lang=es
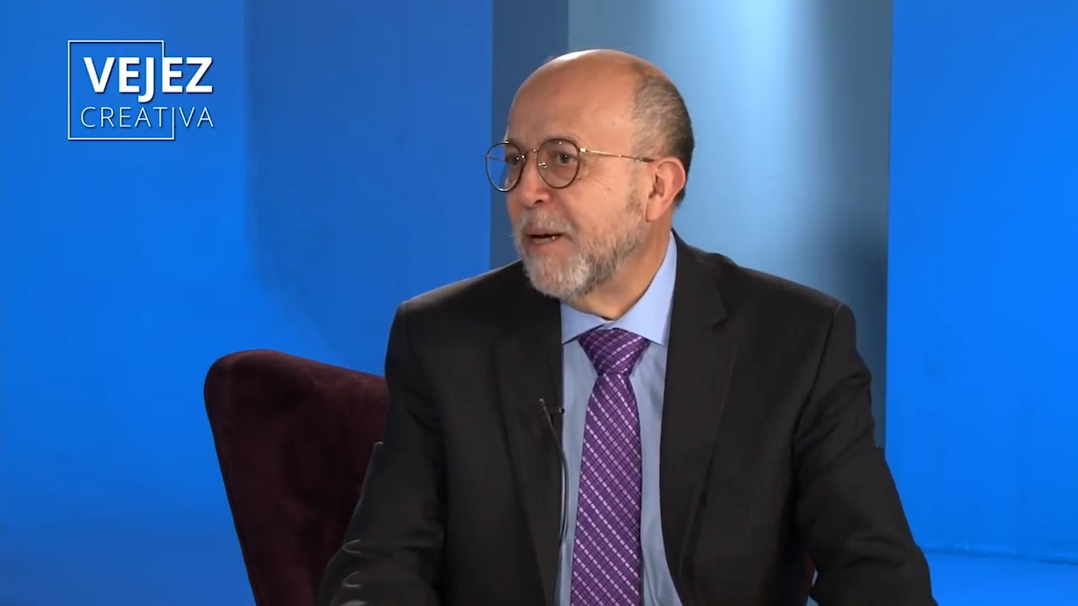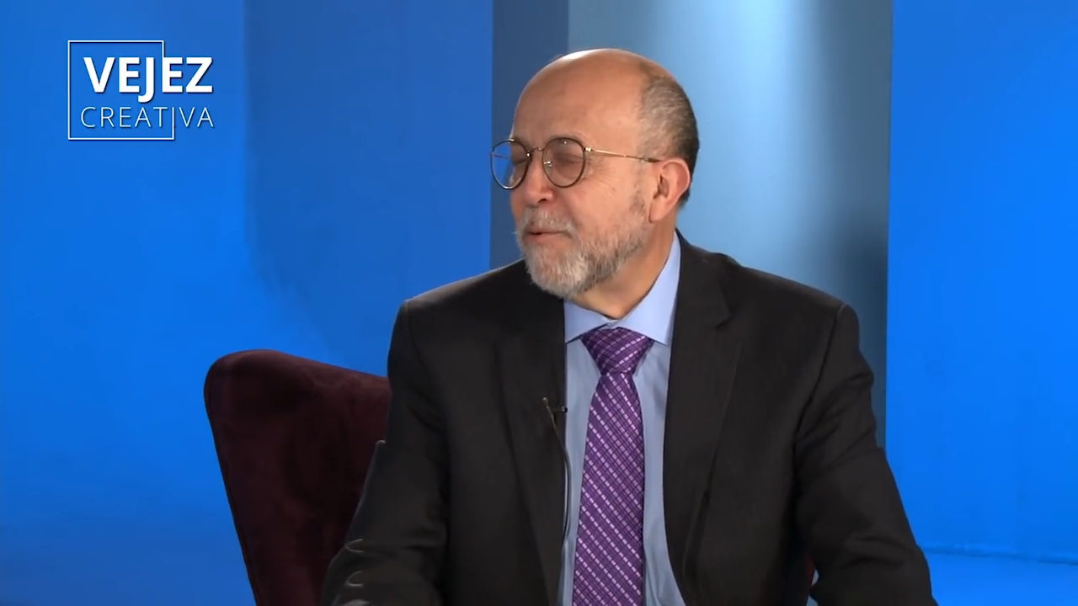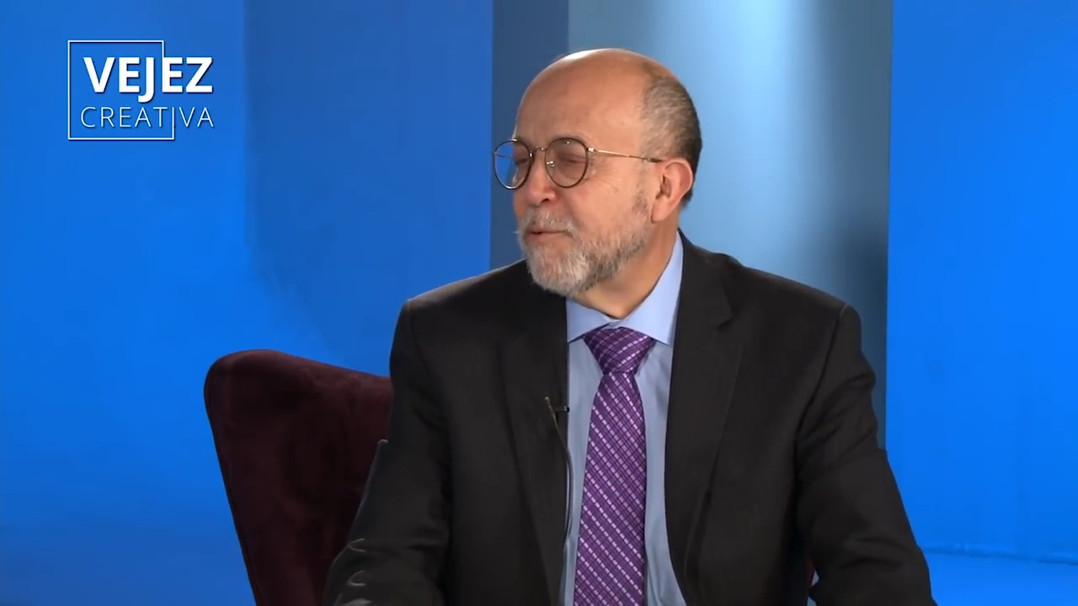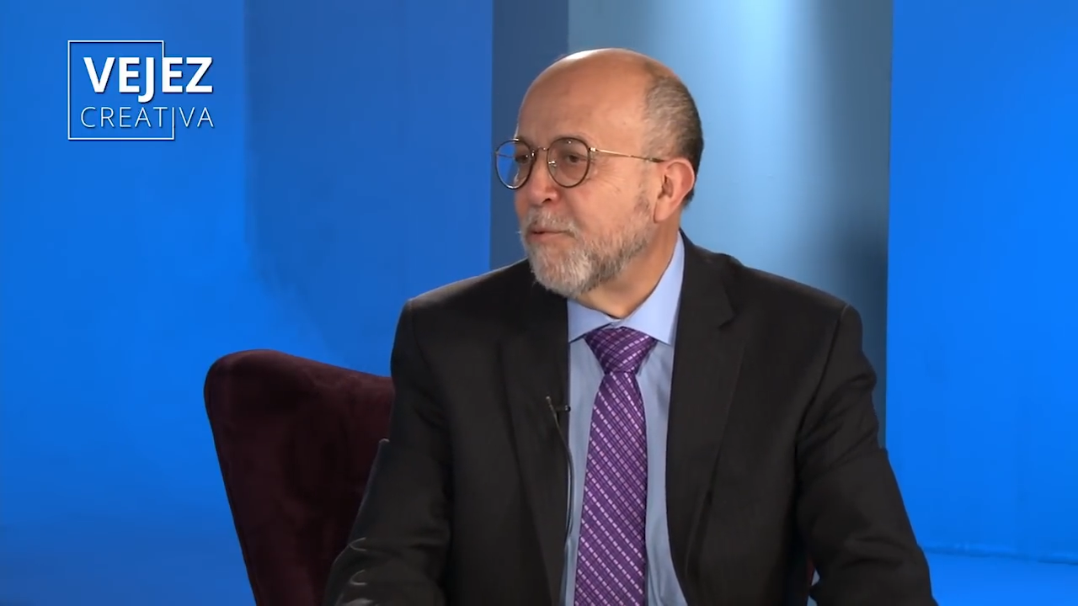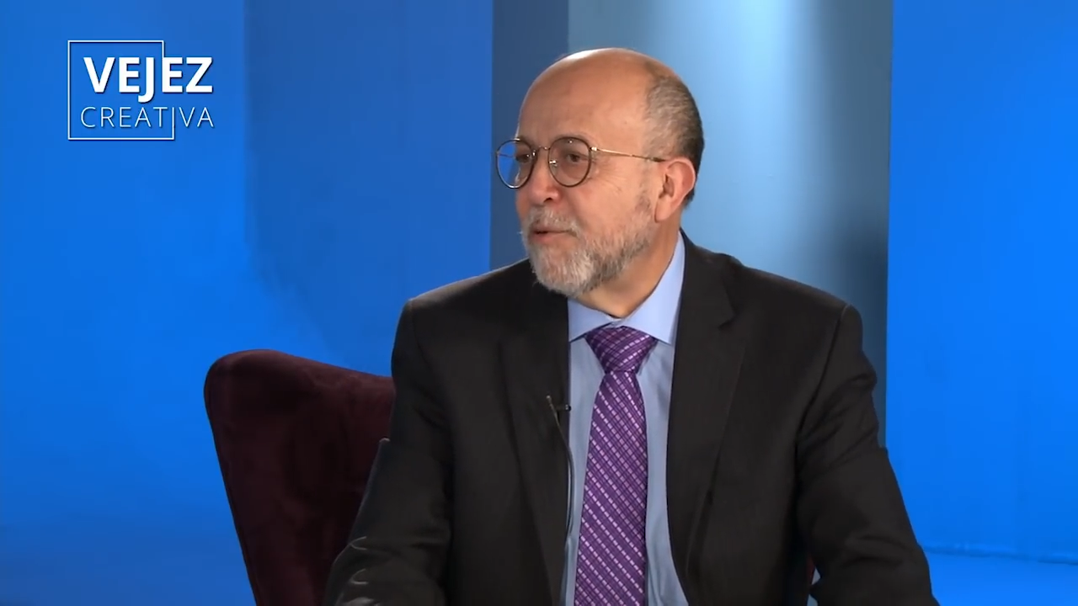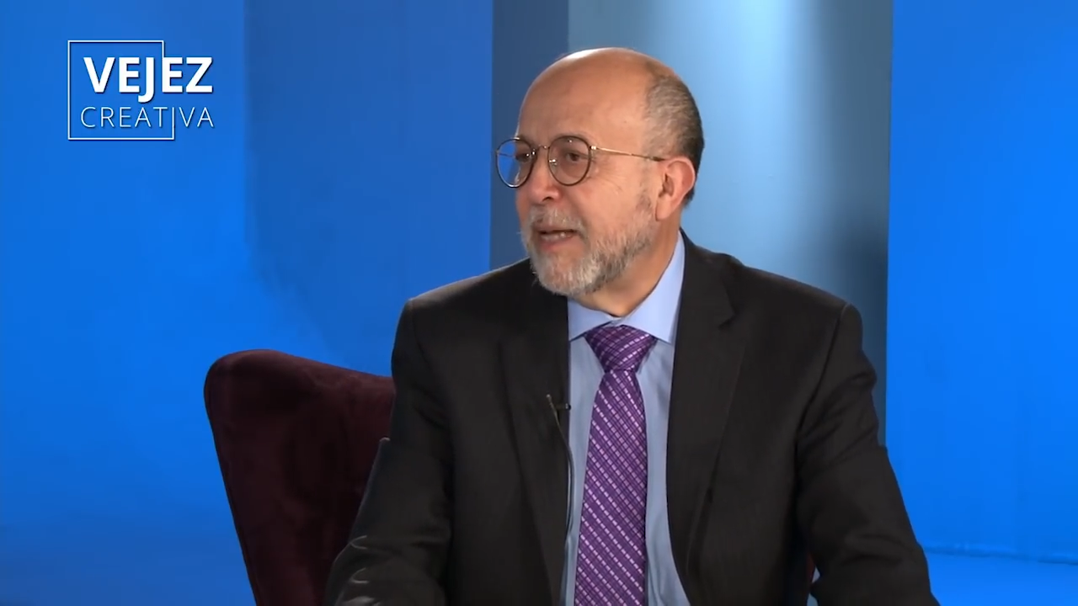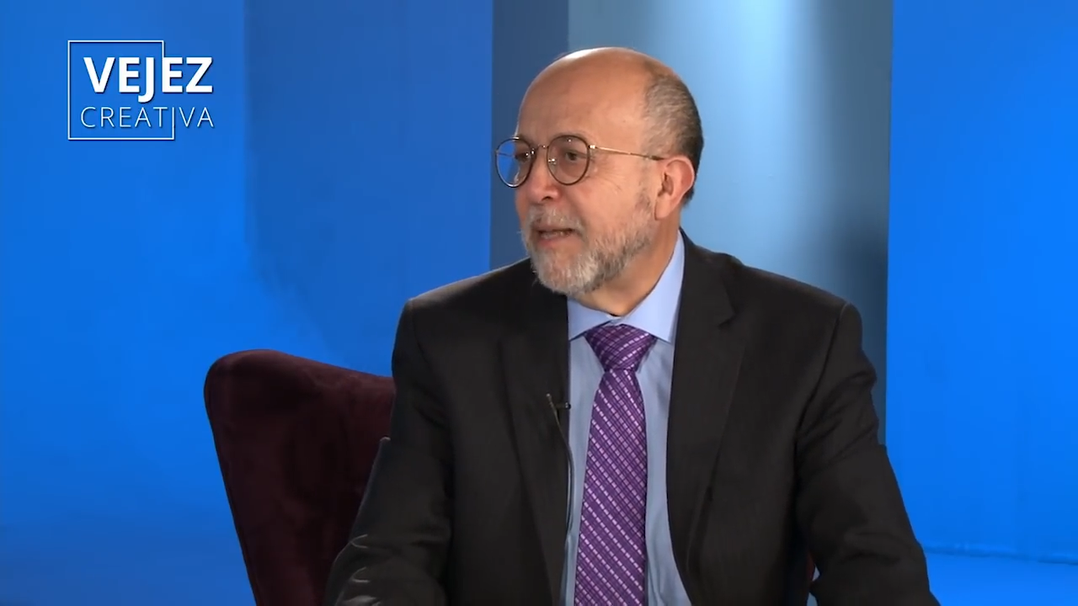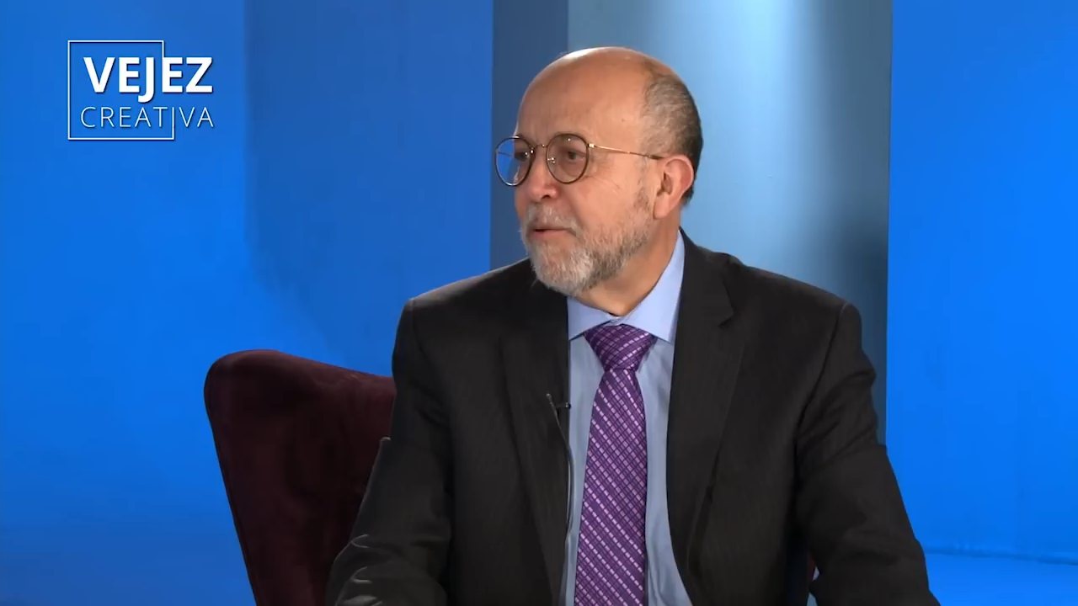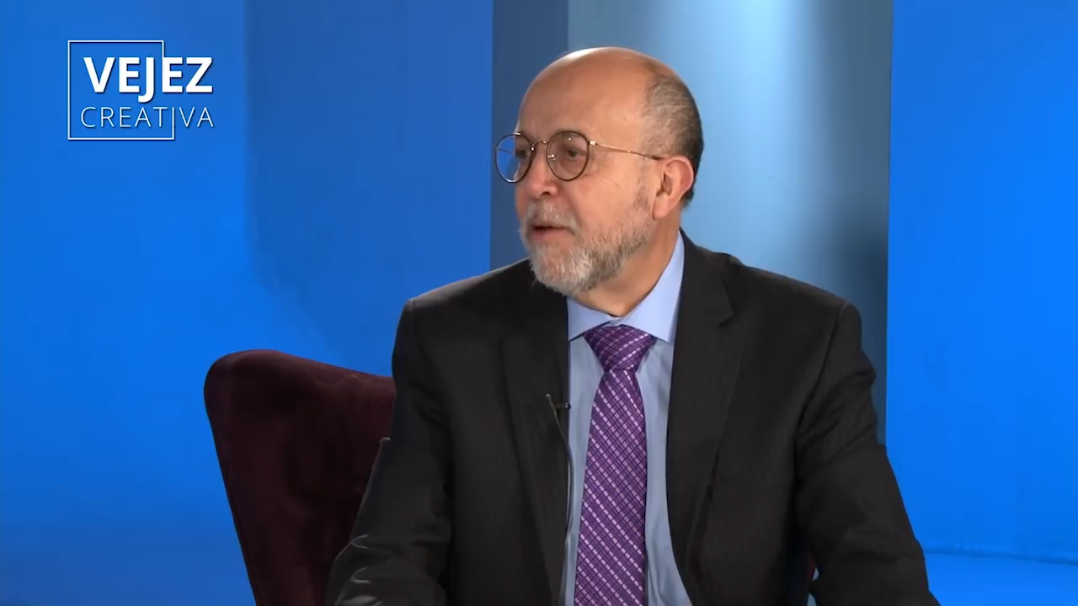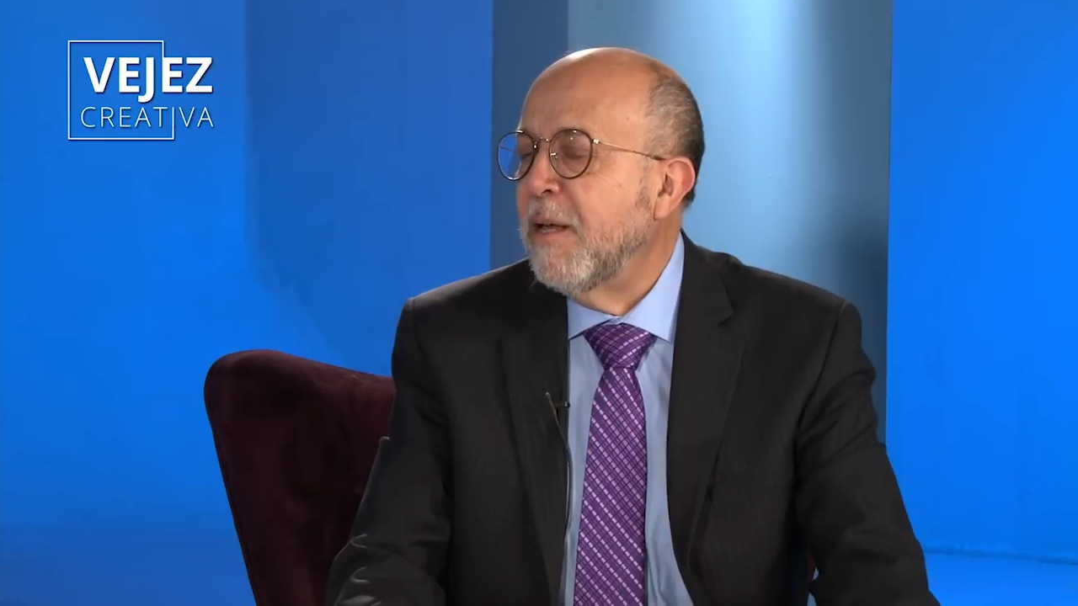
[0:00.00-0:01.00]
han
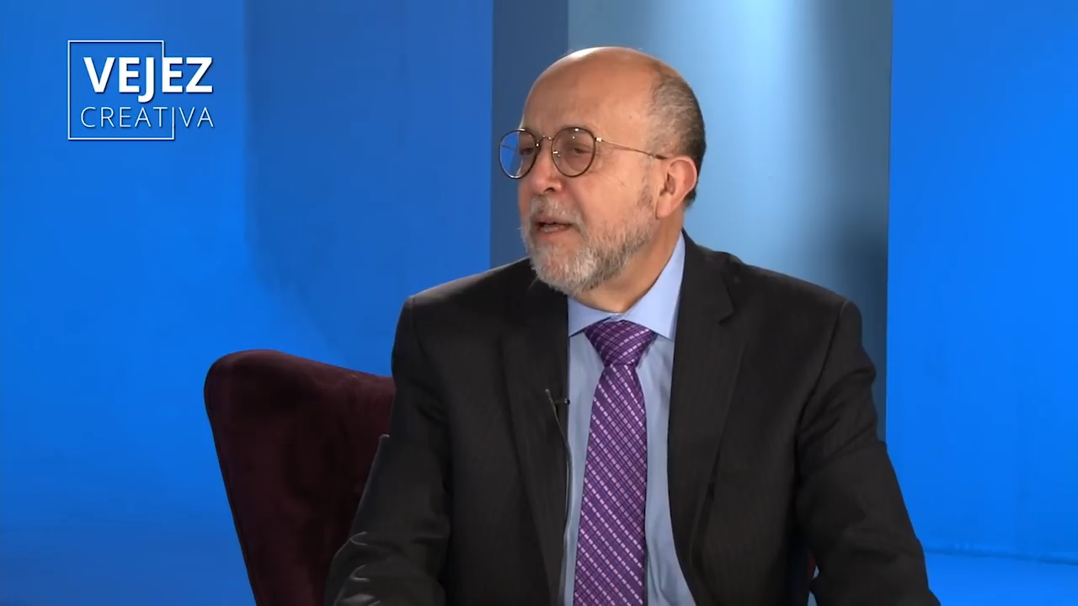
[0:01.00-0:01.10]
consultado,